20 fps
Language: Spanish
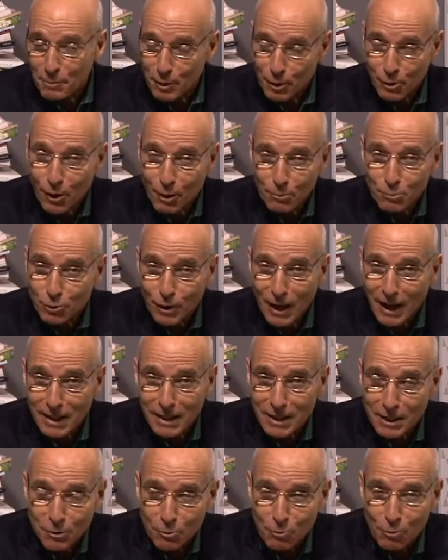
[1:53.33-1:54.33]
Empezó a
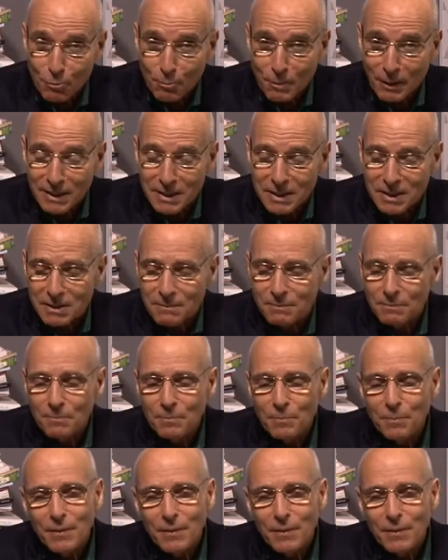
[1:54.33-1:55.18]
buscar disculpas.